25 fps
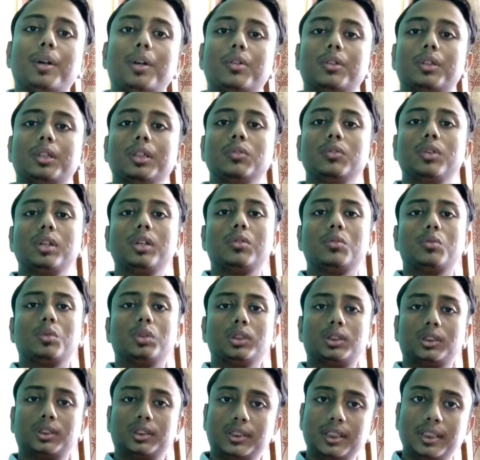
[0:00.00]
पढ़ो क्योंकि
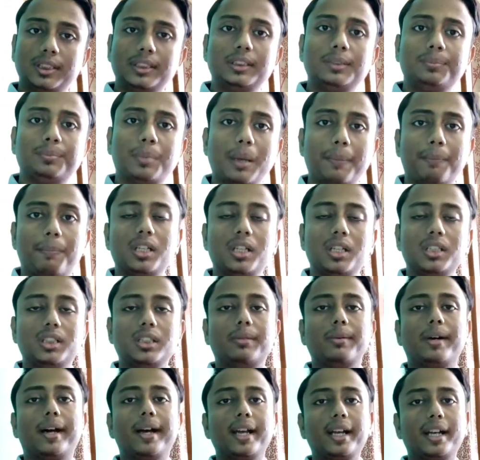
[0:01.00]
क्वेश्चन पेपर
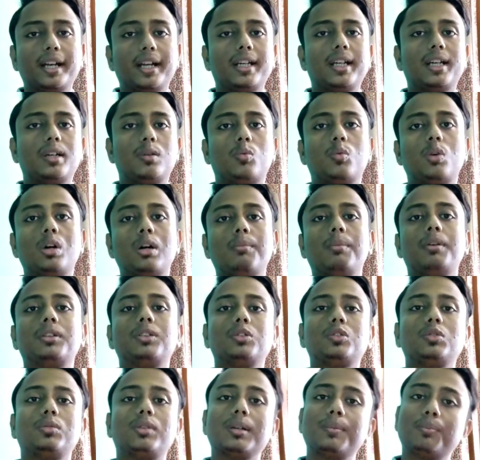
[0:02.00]
जब आएगा ना वहाँ पर
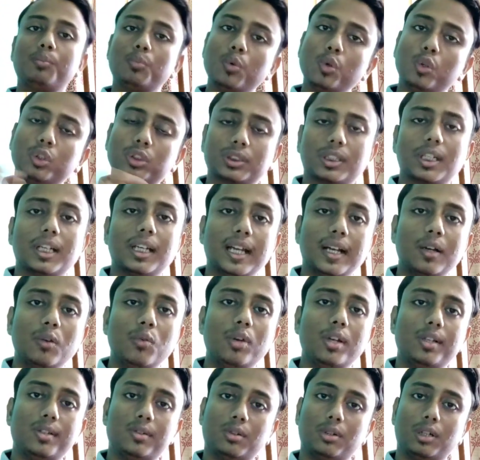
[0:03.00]
तो तुम्हारा बुक्स का
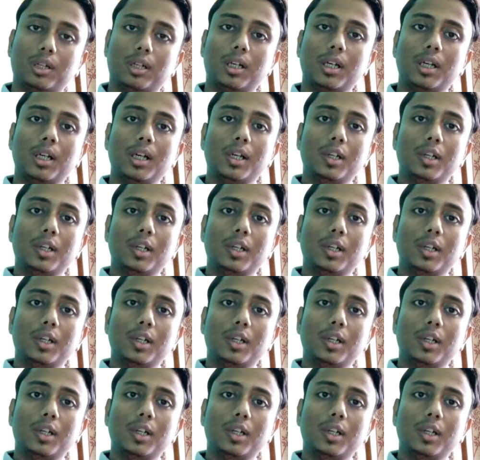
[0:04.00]
लैंग्वेज होगा